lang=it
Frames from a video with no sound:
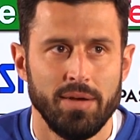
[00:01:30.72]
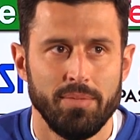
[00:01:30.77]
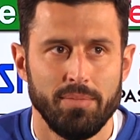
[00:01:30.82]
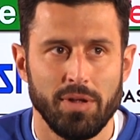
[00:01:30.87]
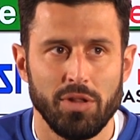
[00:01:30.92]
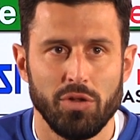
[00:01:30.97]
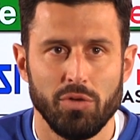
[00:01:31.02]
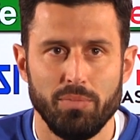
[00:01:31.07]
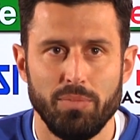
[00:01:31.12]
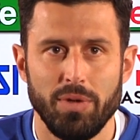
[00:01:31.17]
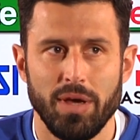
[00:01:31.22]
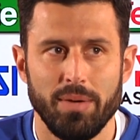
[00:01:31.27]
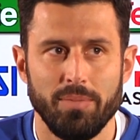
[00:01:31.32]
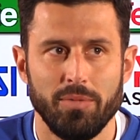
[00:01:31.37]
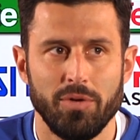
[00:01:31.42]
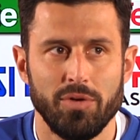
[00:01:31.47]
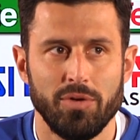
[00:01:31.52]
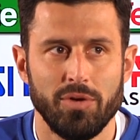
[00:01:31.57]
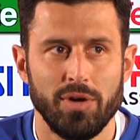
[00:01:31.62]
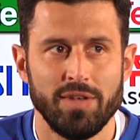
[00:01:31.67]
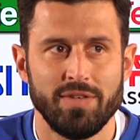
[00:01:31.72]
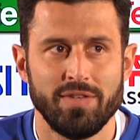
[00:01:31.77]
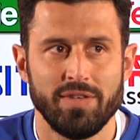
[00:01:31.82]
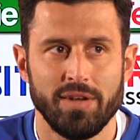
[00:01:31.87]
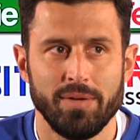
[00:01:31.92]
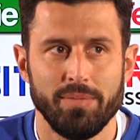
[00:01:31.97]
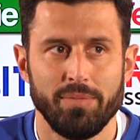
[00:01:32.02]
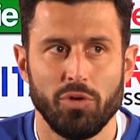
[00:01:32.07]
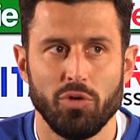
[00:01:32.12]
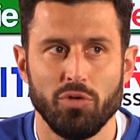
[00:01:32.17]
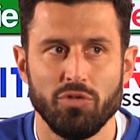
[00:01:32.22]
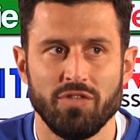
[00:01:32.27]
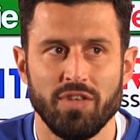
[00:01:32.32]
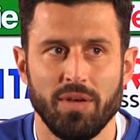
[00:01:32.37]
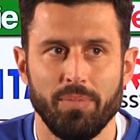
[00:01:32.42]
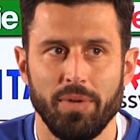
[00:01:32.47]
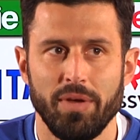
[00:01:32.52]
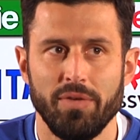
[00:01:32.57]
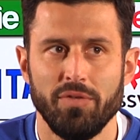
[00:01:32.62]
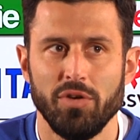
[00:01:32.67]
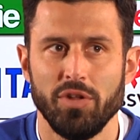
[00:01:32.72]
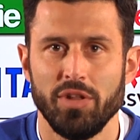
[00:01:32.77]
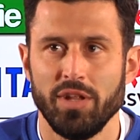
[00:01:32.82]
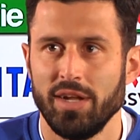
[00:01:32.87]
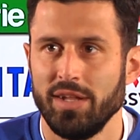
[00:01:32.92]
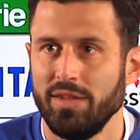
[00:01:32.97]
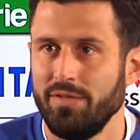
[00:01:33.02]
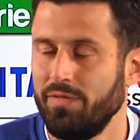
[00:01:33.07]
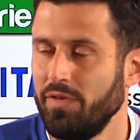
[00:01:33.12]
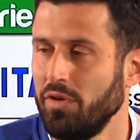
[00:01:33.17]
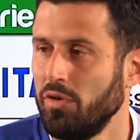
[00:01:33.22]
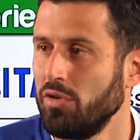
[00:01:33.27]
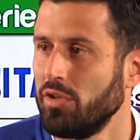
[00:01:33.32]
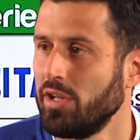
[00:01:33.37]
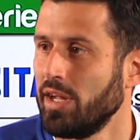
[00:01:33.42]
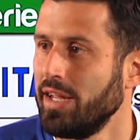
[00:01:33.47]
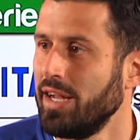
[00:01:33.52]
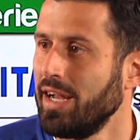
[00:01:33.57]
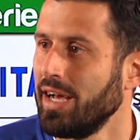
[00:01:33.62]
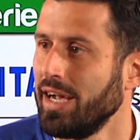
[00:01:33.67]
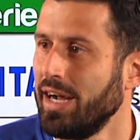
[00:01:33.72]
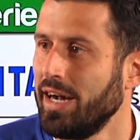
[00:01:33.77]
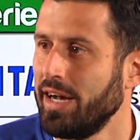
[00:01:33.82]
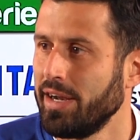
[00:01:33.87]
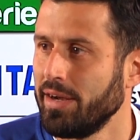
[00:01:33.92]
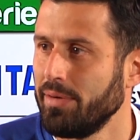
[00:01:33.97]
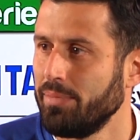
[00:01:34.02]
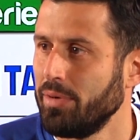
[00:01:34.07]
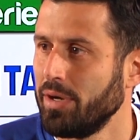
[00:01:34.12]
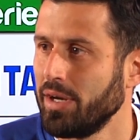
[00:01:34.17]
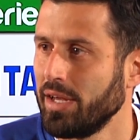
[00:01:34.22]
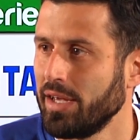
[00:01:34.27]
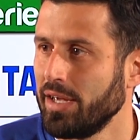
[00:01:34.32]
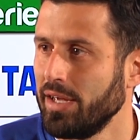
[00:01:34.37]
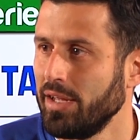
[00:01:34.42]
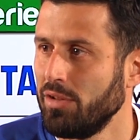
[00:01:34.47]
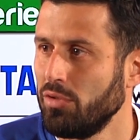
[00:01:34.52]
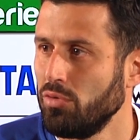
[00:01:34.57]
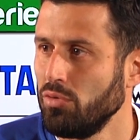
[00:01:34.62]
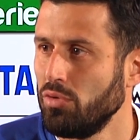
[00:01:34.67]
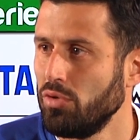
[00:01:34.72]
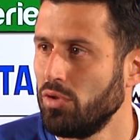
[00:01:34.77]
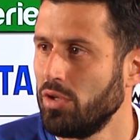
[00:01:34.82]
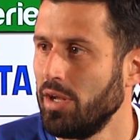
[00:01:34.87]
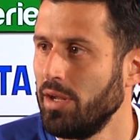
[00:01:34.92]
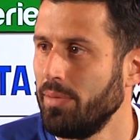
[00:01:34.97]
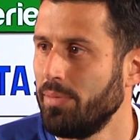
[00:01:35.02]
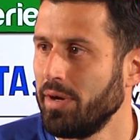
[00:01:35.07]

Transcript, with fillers: ma dobbiamo essere consapevoli della difficoltà della gara perché tutte le